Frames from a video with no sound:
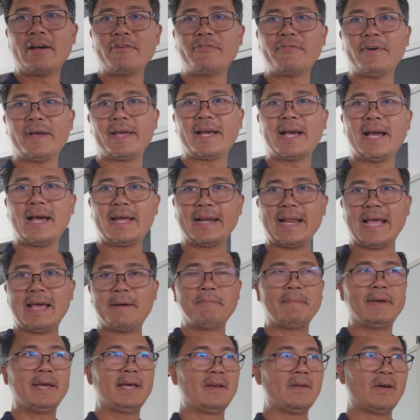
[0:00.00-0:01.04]
ค่าไฟค่า
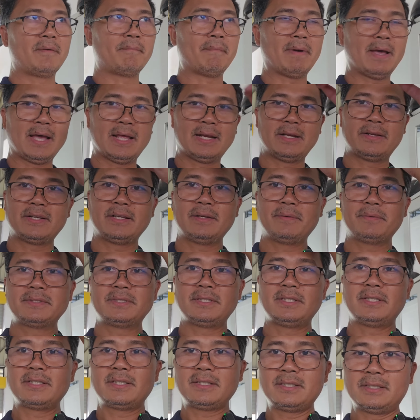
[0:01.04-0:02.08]
น้ำแม่ลอยมาแล้วในเอฟ
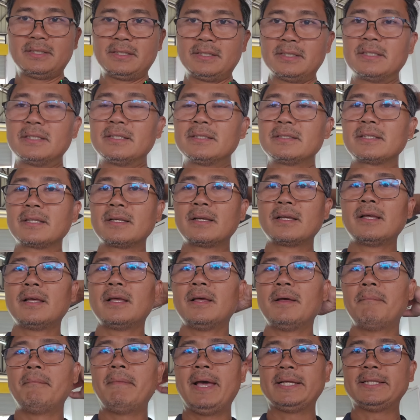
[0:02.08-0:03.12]
ซีก็คือ
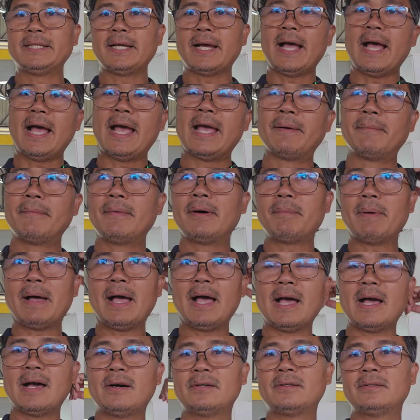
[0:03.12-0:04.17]
แม่จะขายมะพ
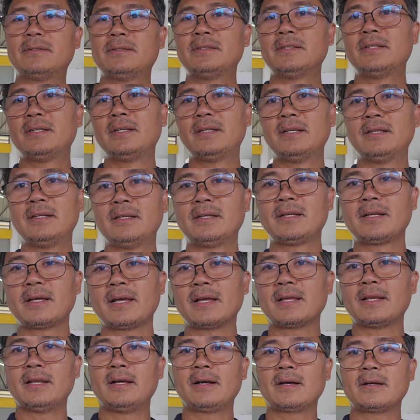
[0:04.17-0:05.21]
ร้าว
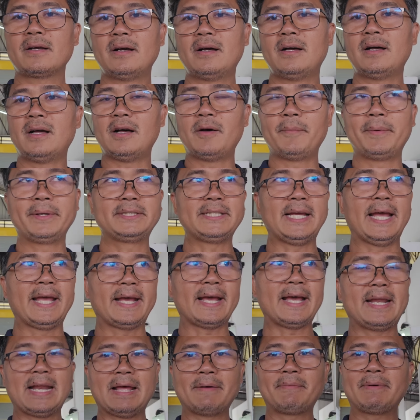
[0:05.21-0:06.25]
แล้วก็เอาไปจ่าย
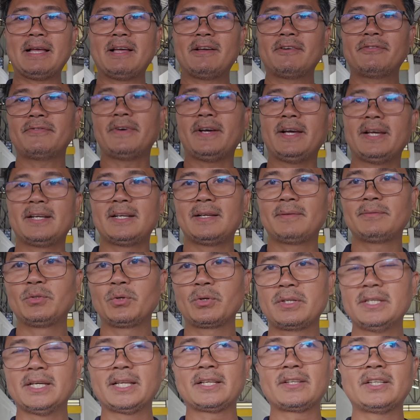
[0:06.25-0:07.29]
ค่าน้ำค่าไฟนะทุก
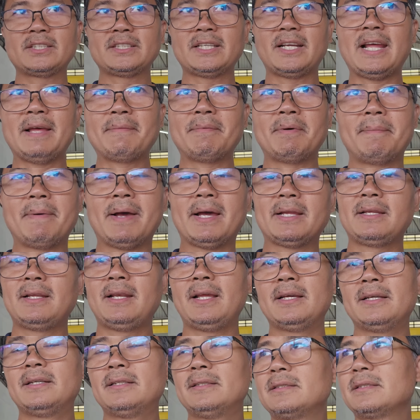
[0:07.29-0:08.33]
เดือนก็จะได้ประมาณนี้
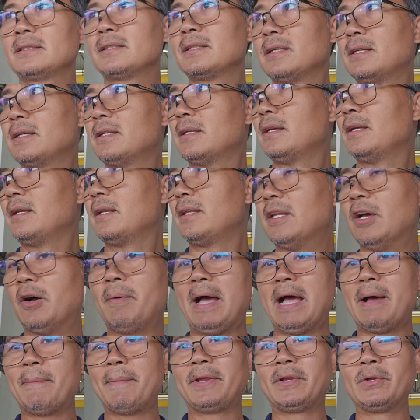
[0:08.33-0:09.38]
แหละ เดี๋ยว
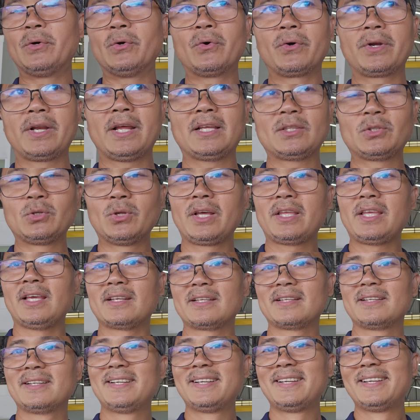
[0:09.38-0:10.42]
พาไปดูนะฮะธุรกิจ
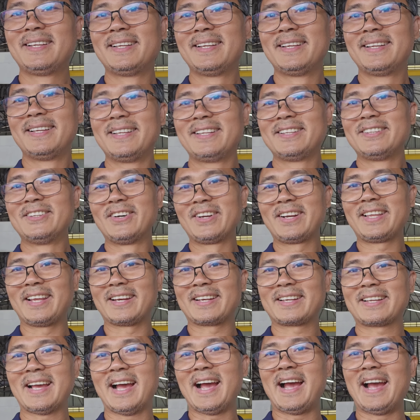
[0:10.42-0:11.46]
ธุรกิจ
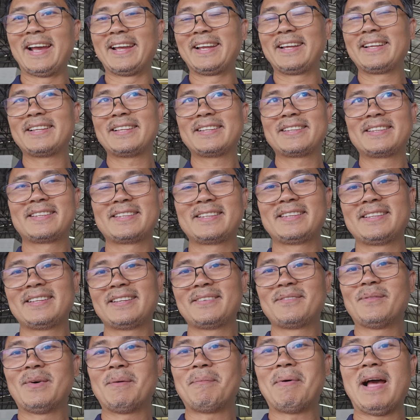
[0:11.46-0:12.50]
ขาย
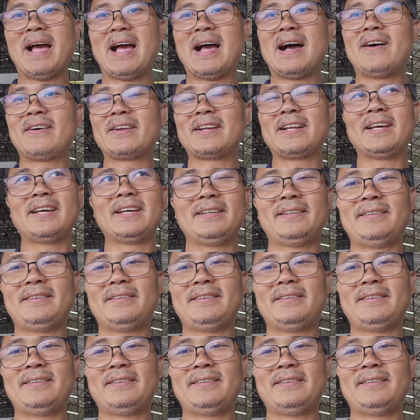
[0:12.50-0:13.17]
มะพร้าวนะฮะ